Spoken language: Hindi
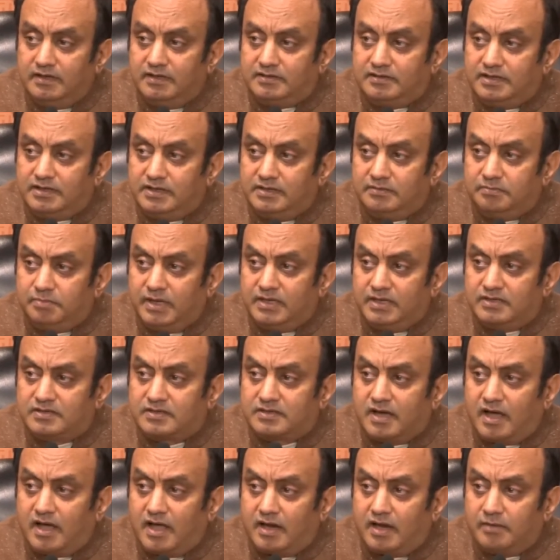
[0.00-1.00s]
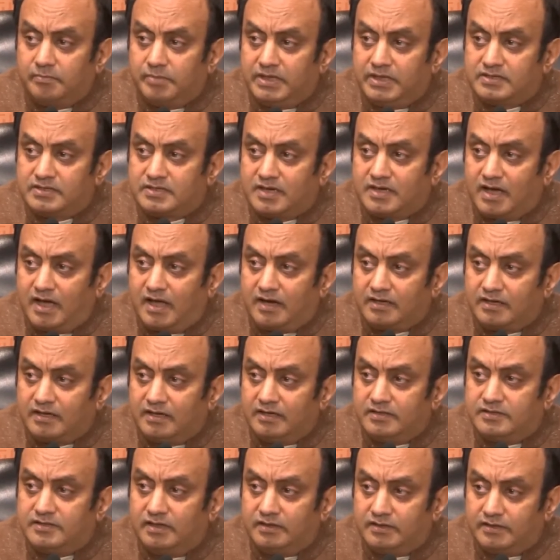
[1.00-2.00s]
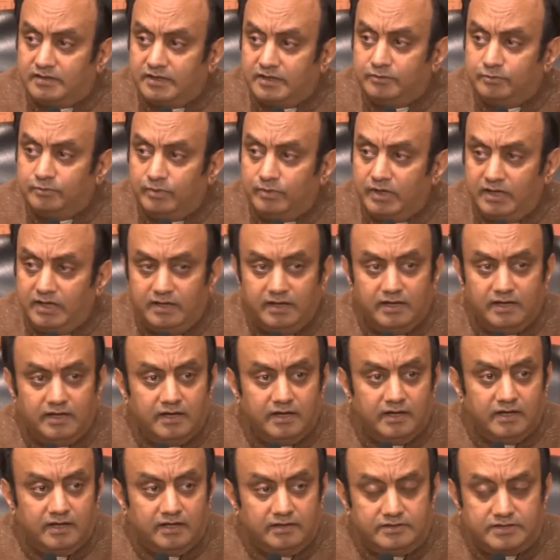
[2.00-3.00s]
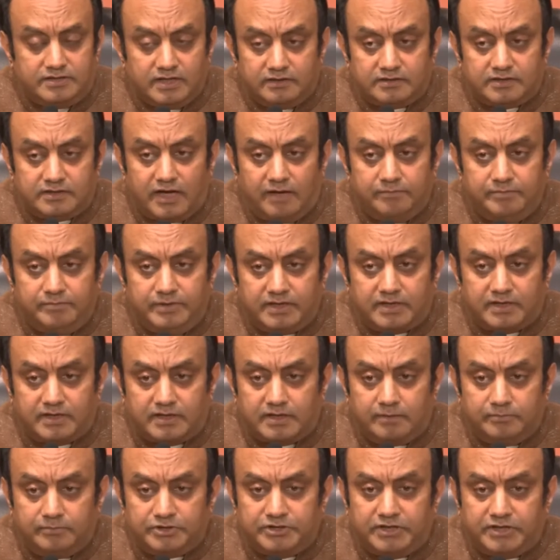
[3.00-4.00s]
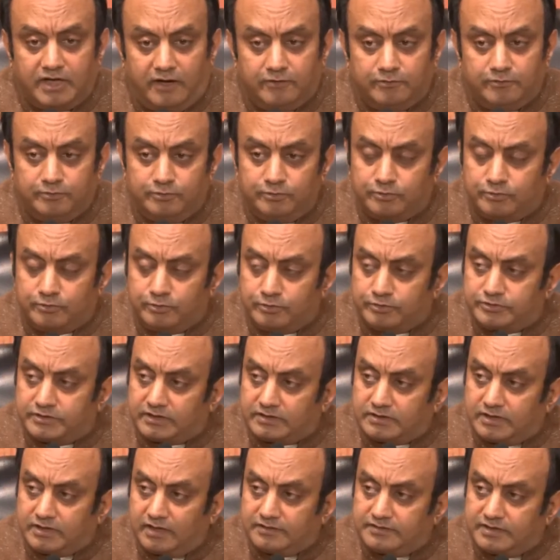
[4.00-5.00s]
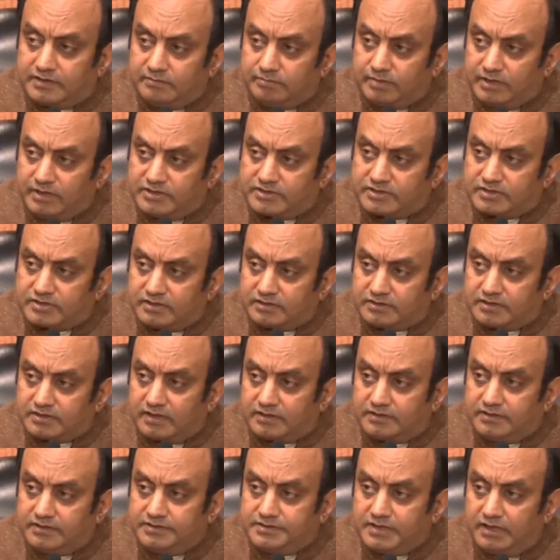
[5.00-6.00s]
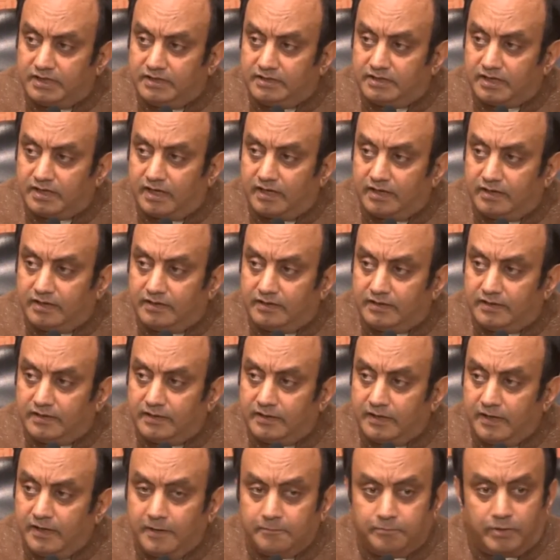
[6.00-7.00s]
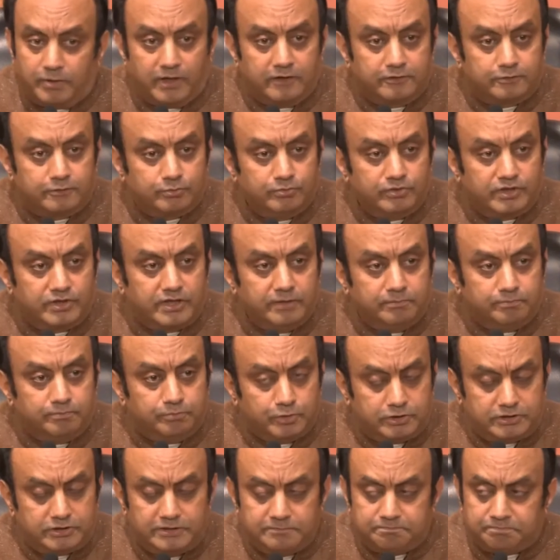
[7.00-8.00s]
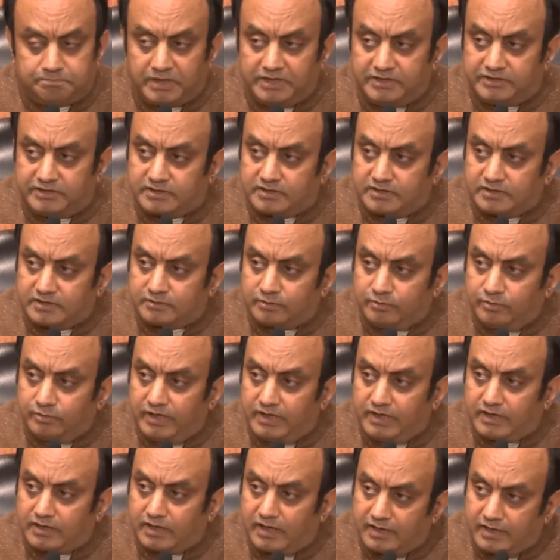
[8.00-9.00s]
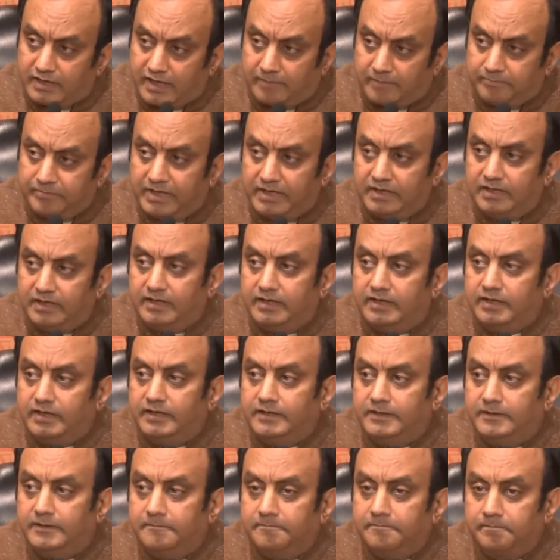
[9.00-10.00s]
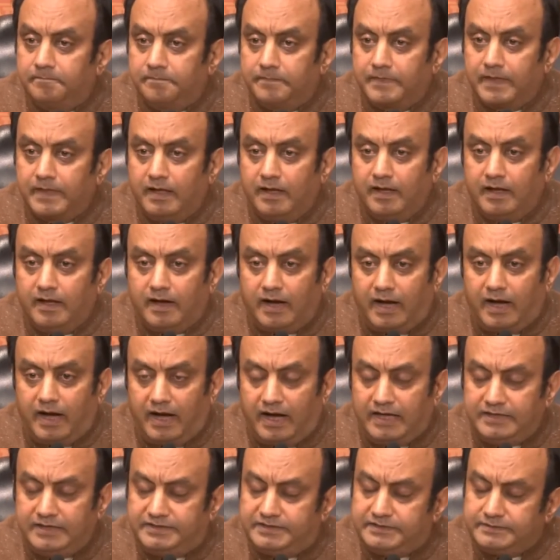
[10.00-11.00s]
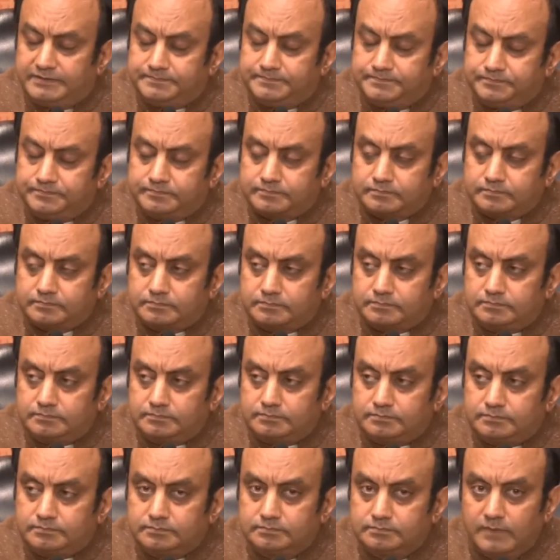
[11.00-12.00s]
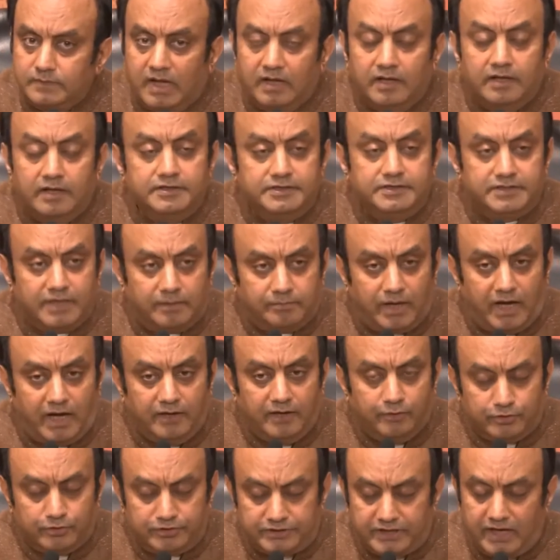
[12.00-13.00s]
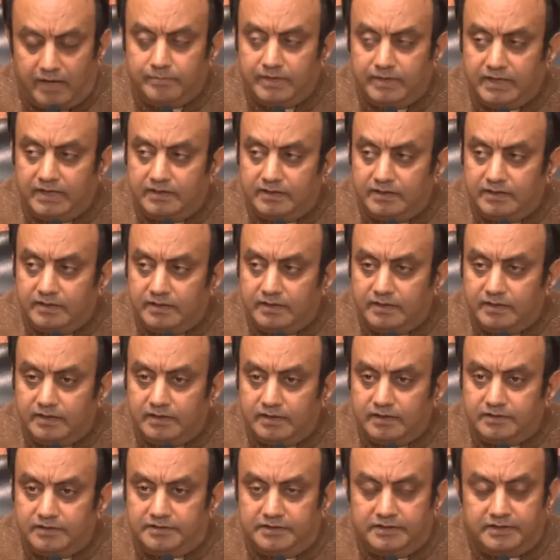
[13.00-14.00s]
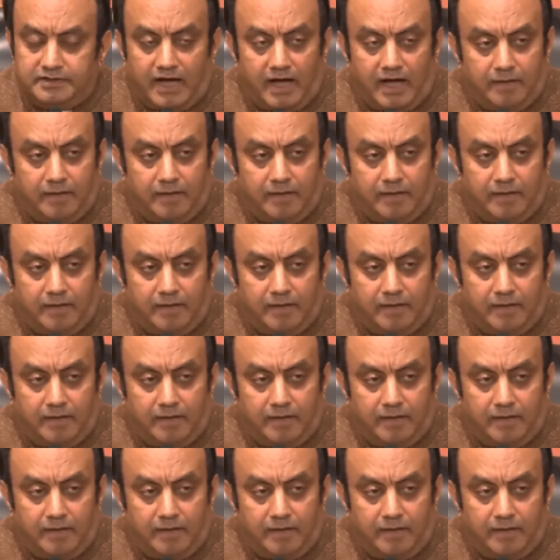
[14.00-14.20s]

इसी बहिष्कार बहिष्कार के चलते हुए जनता भी क्रमशः उनको सत्ता से बहिष्कृत करती चली जा रही है परंतु उनकी बुद्धि परिष्कृत होने का नाम नहीं ले रही आज जब अयोध्या में श्री